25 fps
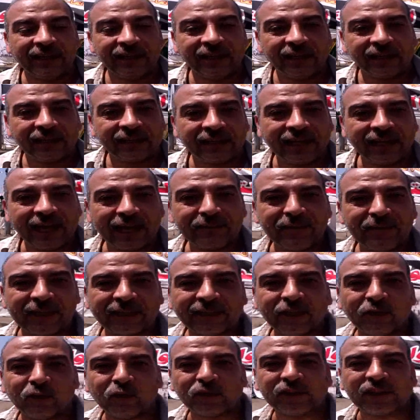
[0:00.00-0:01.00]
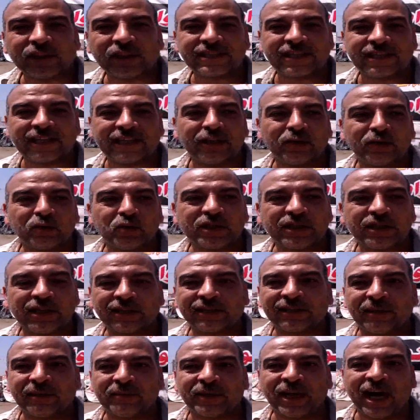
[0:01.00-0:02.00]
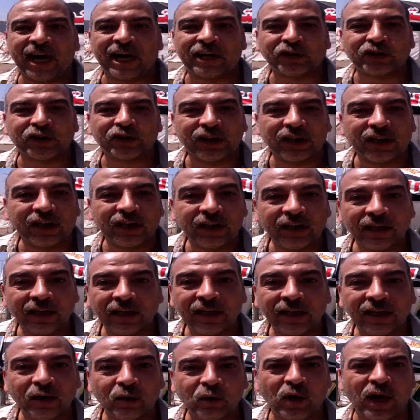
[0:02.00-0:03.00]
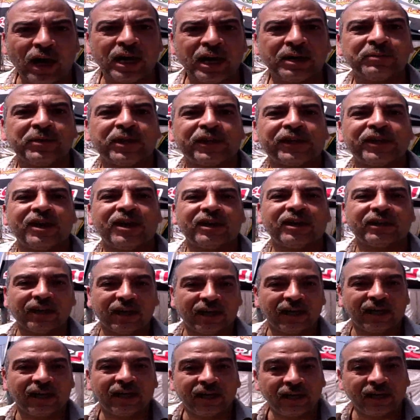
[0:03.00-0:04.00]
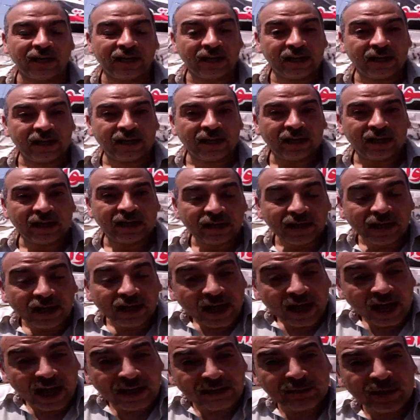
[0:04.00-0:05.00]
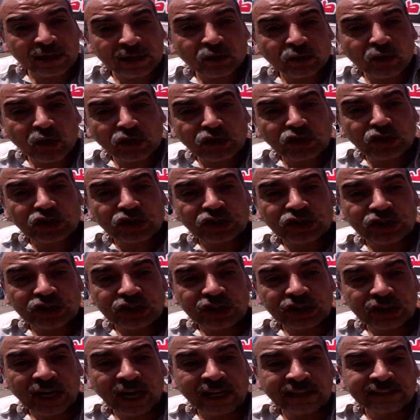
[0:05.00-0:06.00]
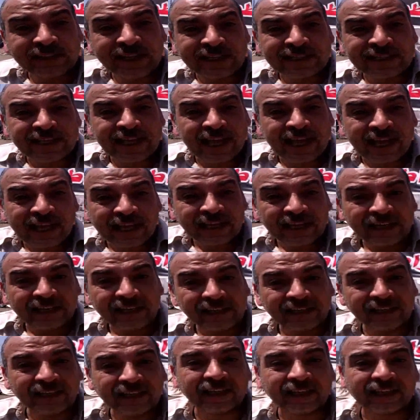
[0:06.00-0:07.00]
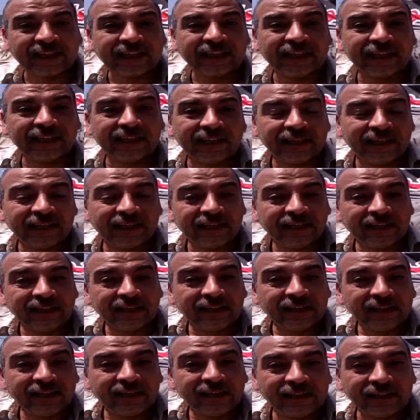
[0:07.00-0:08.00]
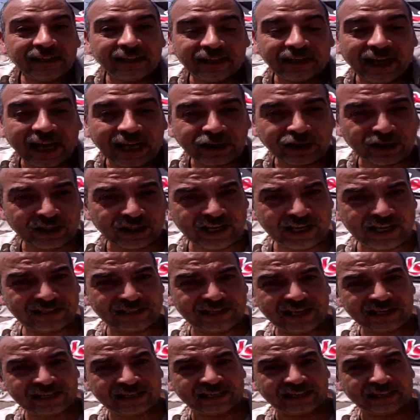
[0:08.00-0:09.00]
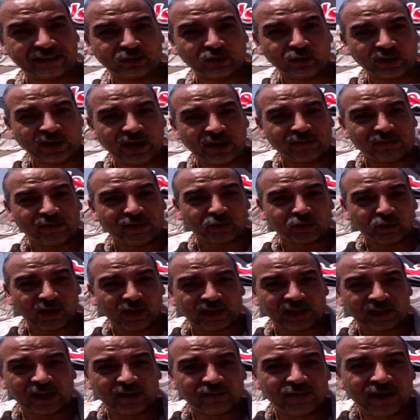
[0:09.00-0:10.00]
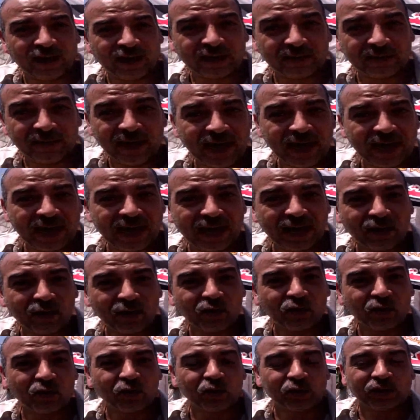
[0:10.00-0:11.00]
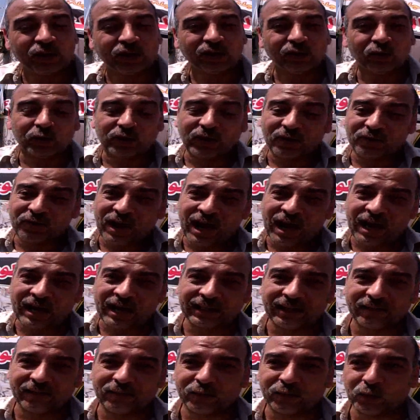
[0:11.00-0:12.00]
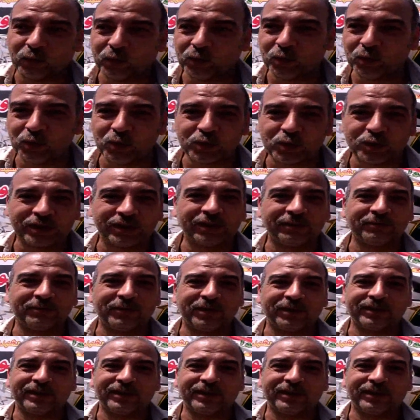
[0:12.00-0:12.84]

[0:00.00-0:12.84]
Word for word: اه جايبه 92 و6 من 10 وعلم رياضه وعلم رياضه هل ما تخشش هندسه ليه؟ ليه؟ عشان هي ذاكرت وكافحت واحنا كافحنا معاها ودفعنا فلوس